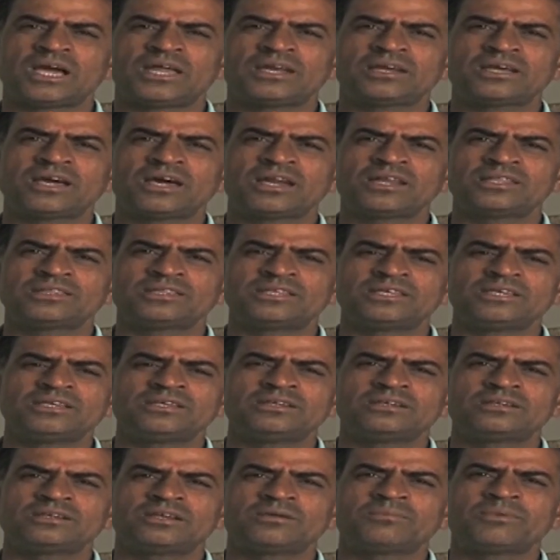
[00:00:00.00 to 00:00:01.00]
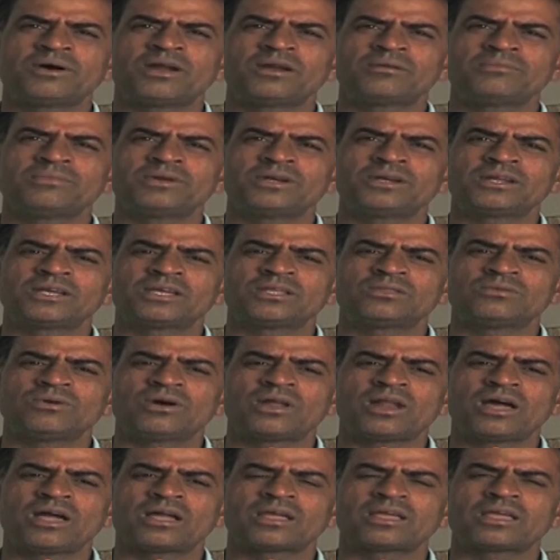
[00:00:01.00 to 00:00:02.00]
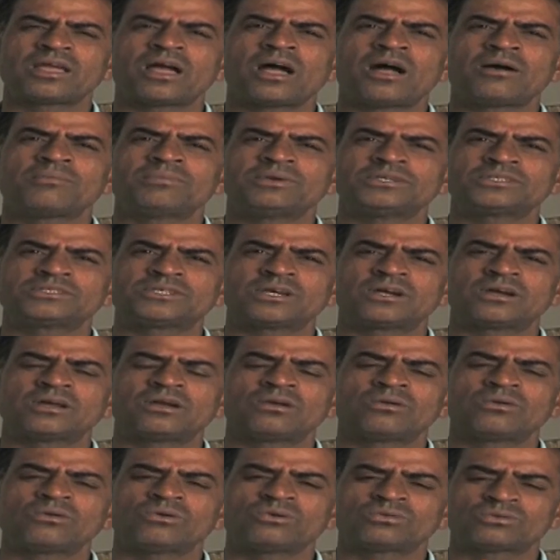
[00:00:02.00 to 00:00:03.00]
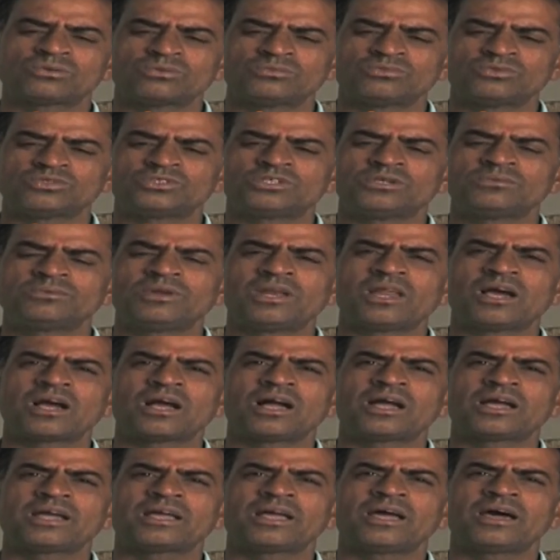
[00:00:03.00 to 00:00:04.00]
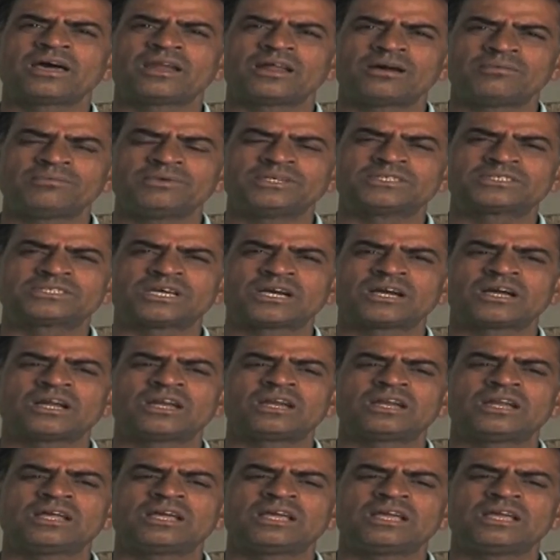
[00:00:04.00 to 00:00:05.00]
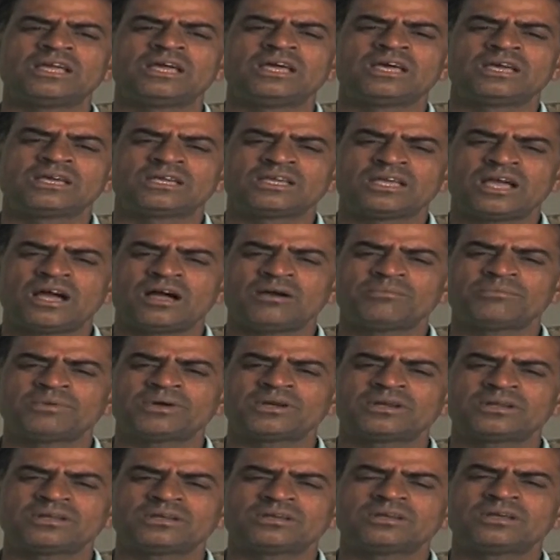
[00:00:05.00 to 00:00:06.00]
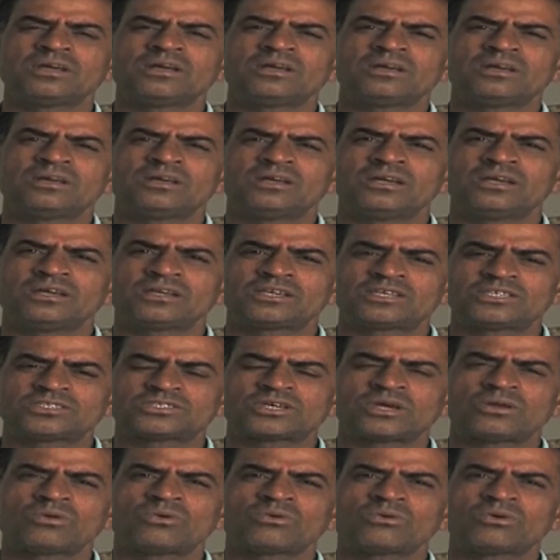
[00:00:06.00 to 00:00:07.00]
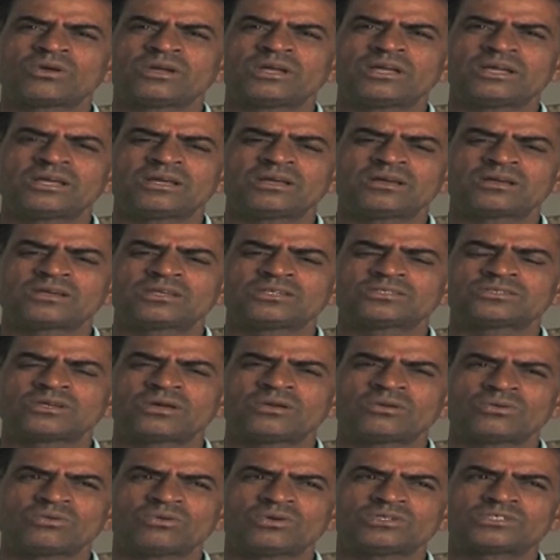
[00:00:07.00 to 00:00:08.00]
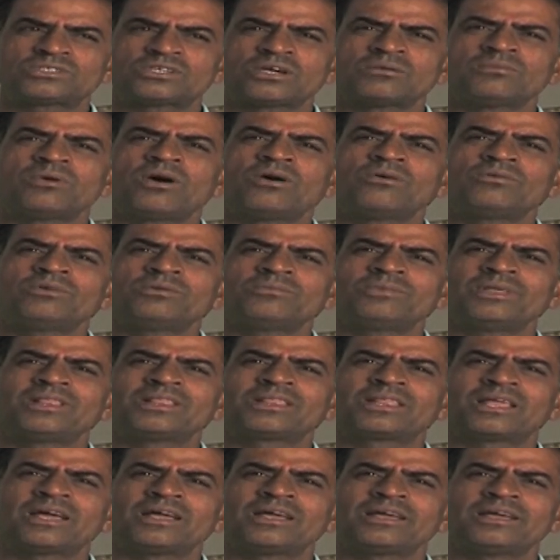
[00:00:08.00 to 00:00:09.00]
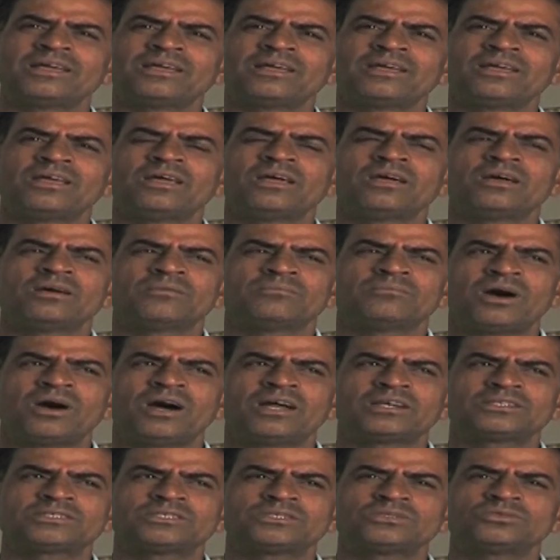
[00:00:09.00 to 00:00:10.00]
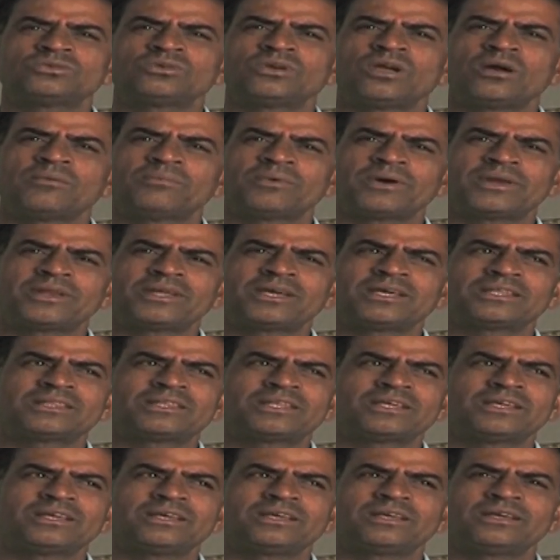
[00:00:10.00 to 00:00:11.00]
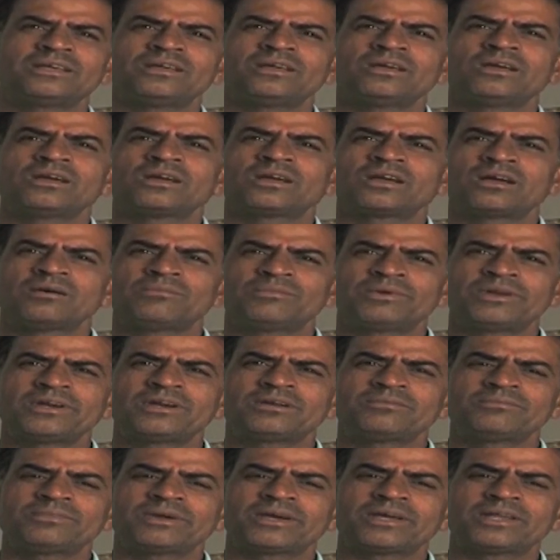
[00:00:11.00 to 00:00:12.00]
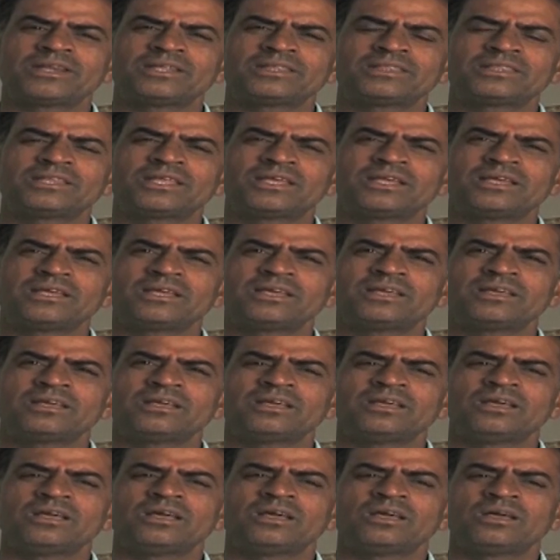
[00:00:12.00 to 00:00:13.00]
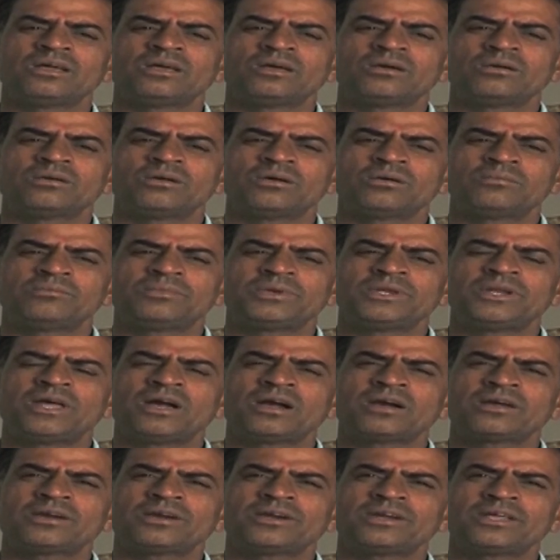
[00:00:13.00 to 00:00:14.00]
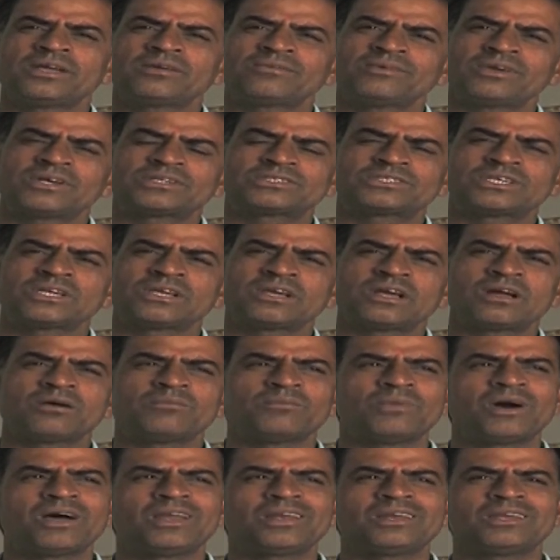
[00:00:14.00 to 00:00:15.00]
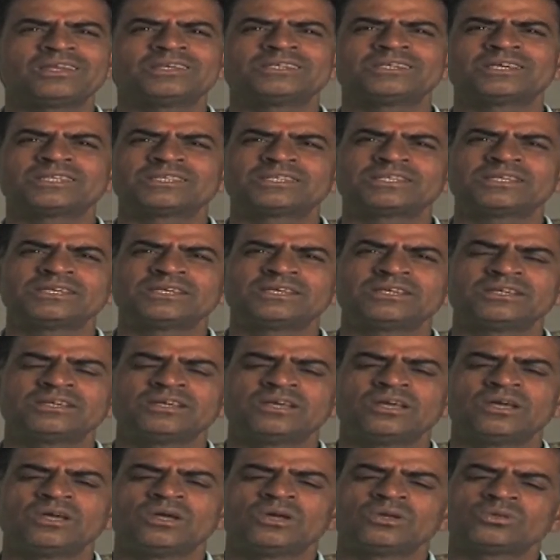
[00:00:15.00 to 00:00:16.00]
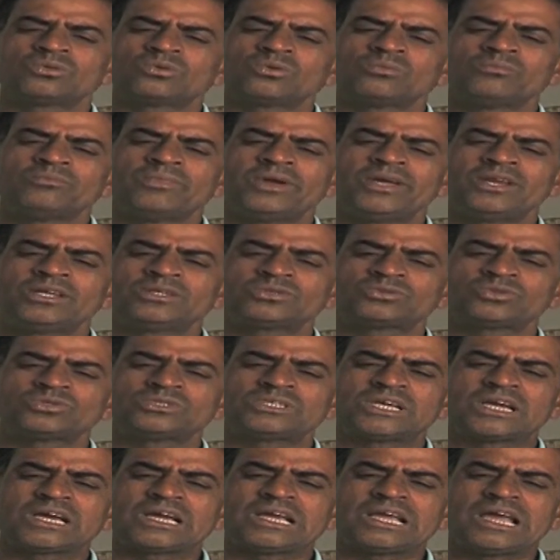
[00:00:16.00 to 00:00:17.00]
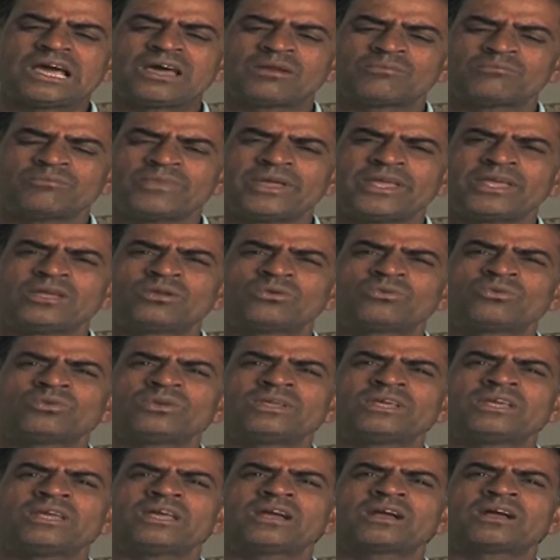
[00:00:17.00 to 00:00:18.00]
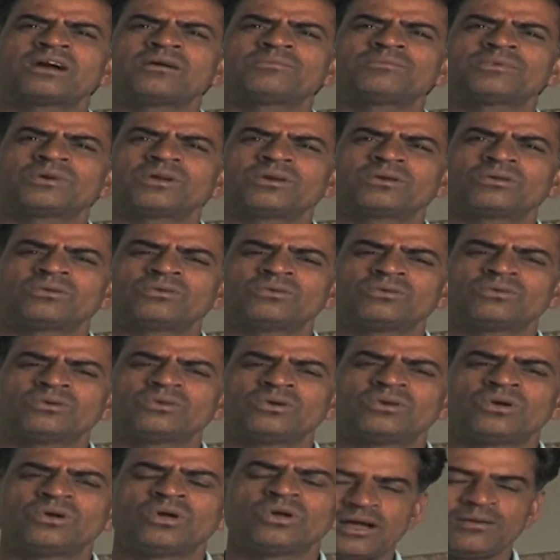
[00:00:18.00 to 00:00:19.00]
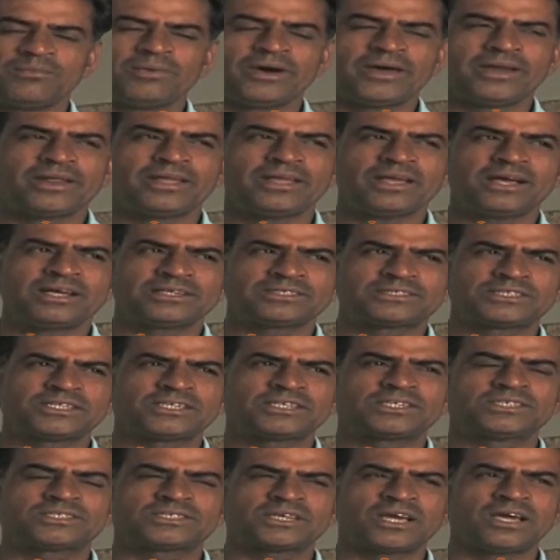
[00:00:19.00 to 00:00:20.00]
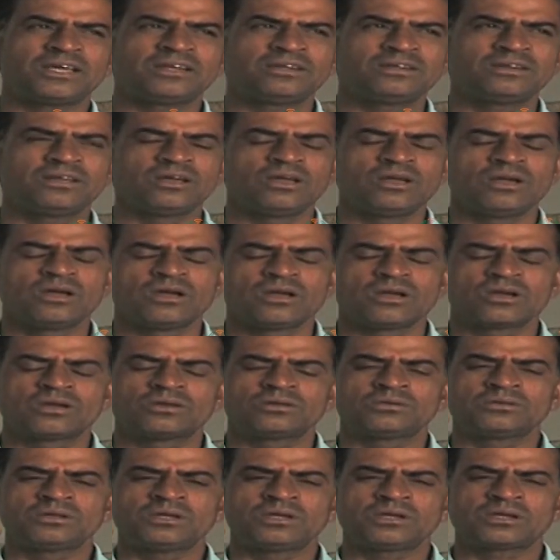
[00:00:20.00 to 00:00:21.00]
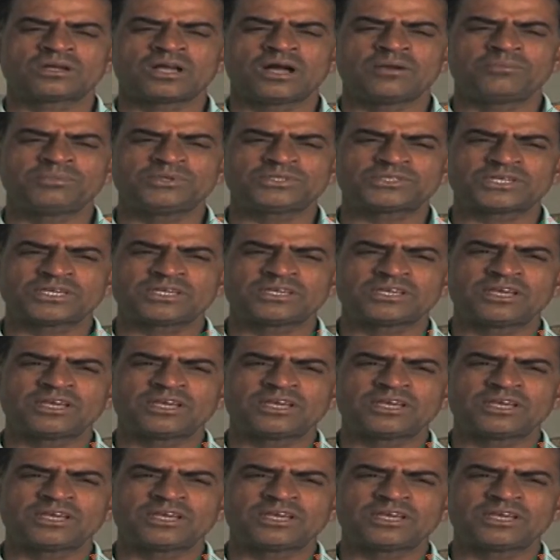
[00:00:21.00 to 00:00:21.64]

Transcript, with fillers: जानकारी दी डिपार्टमेंट के द्वारा कि आप ऐसा कर लो तो मुझे भी लगा कि यार हम ऐसा कर लें यहाँ पर किसानों के किसानों को अच्छा भाव नहीं मिलता है बाहर से जो व्यापारी आते हैं कम रेट में ख़रीदते हैं बिना ग्रेडिंग वैक्सिंग का माल ले जाते हैं तो मैंने सोचा कि यार मैं क्यों नहीं ये काम कर लूँ हमारे यहाँ से किसान काफ़ी